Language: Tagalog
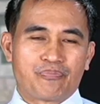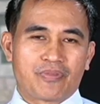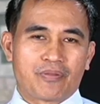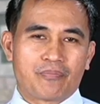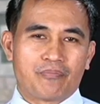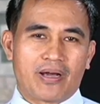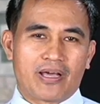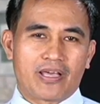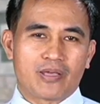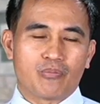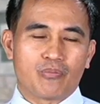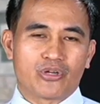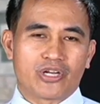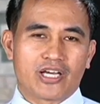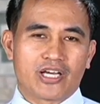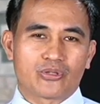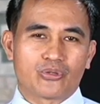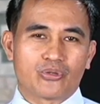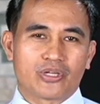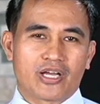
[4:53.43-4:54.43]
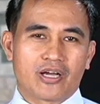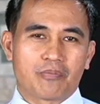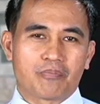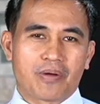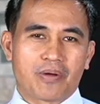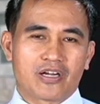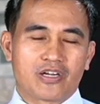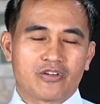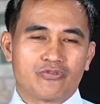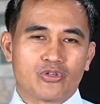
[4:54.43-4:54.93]
mahimo naton ang
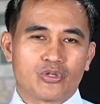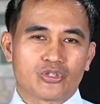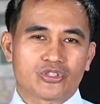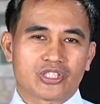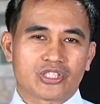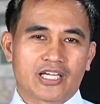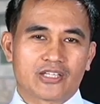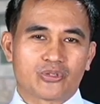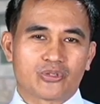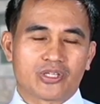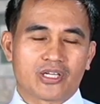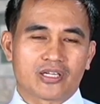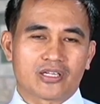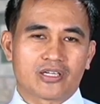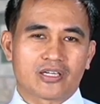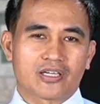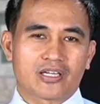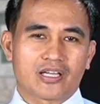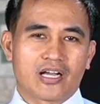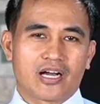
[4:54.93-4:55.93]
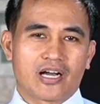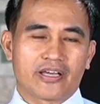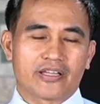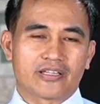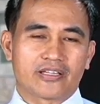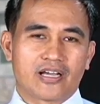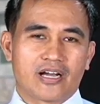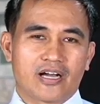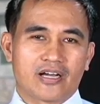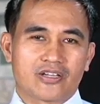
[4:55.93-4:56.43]
pag-review sa aton nga clerk
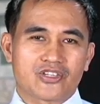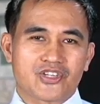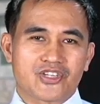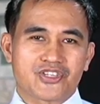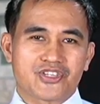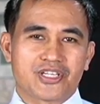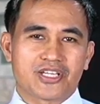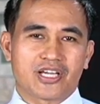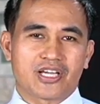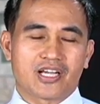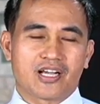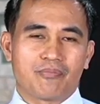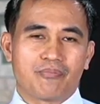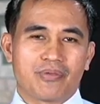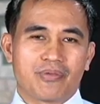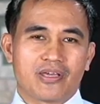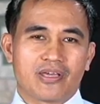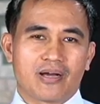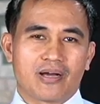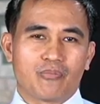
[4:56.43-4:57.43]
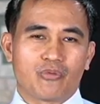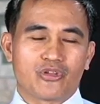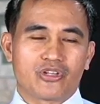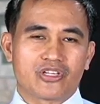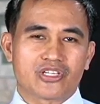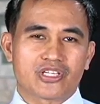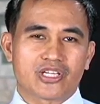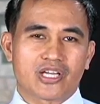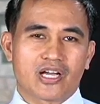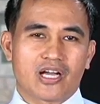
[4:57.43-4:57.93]
guide kag sa sining nga gabi amo ini
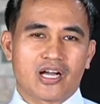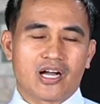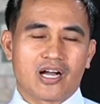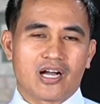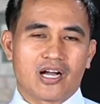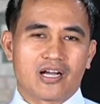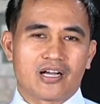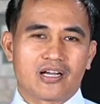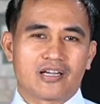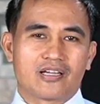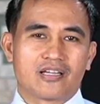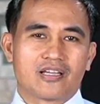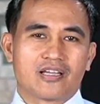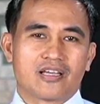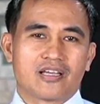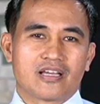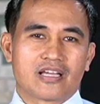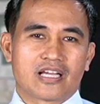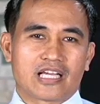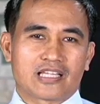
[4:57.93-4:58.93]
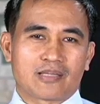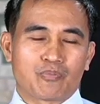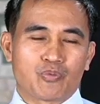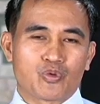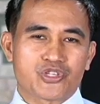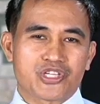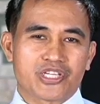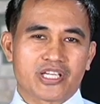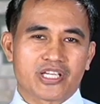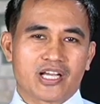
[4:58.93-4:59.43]
siya ang
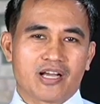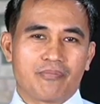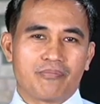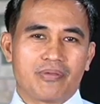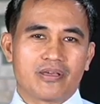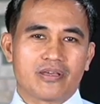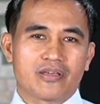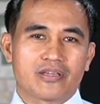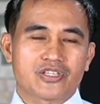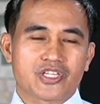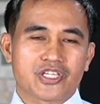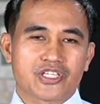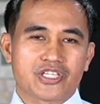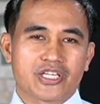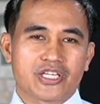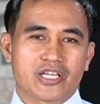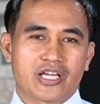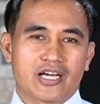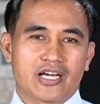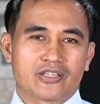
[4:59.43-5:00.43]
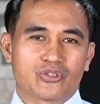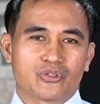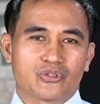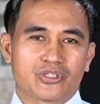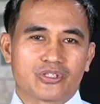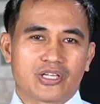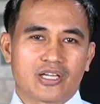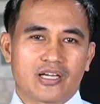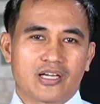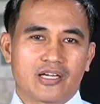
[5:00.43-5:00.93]
katapusan nga gabi sa sining
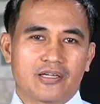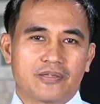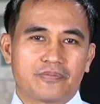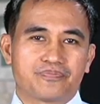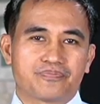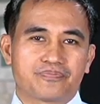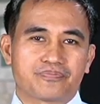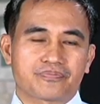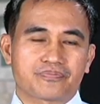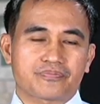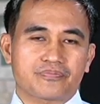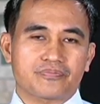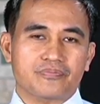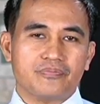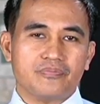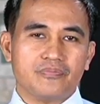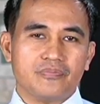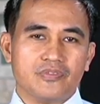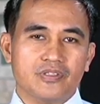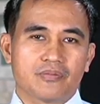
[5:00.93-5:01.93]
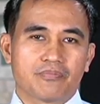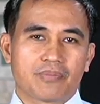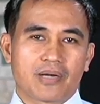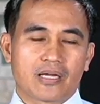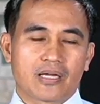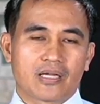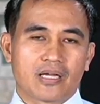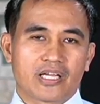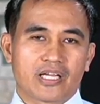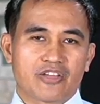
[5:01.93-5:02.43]
aton nga
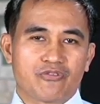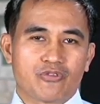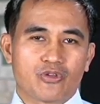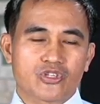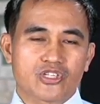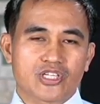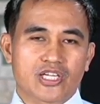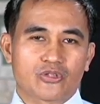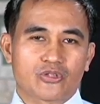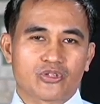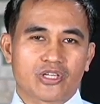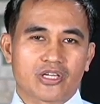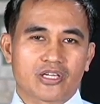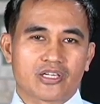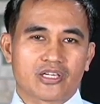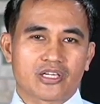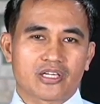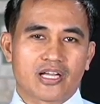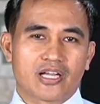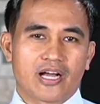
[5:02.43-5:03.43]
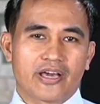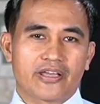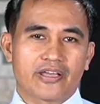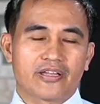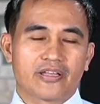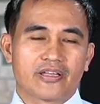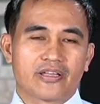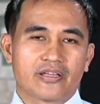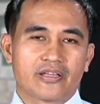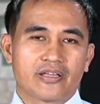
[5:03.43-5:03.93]
pag-review sa aton nga clerk guide.